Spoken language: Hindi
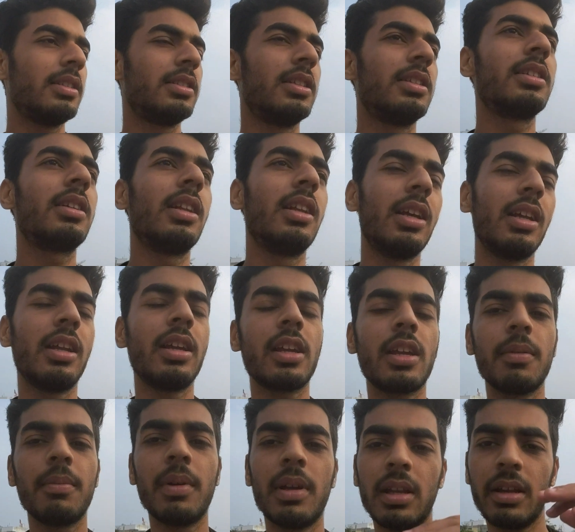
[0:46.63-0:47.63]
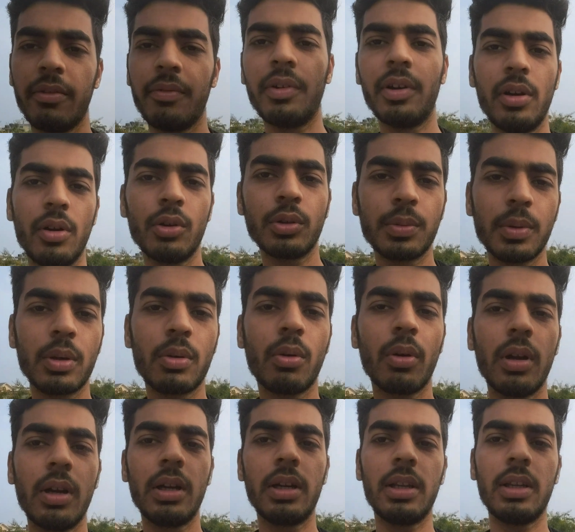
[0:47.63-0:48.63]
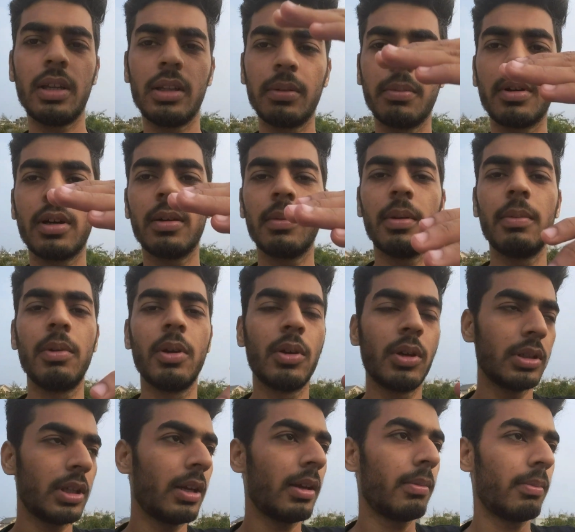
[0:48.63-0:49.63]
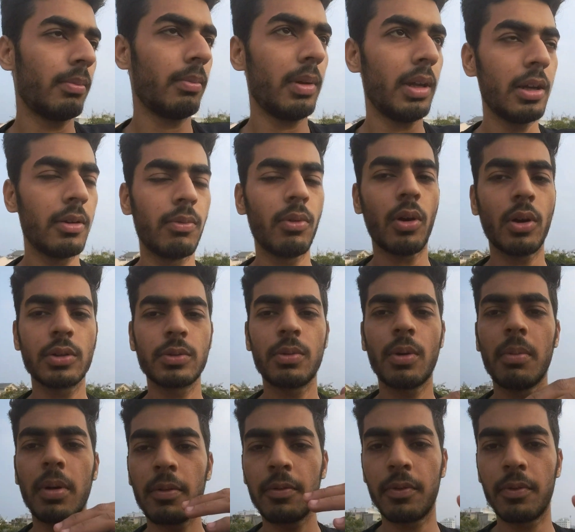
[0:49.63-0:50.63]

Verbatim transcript: एक चीज़ क्लियर है कि मेरे वीडियोस में क्वालिटी एकदम कम है बिकॉज आई मेक ब्लॉग्स फ्रॉम माई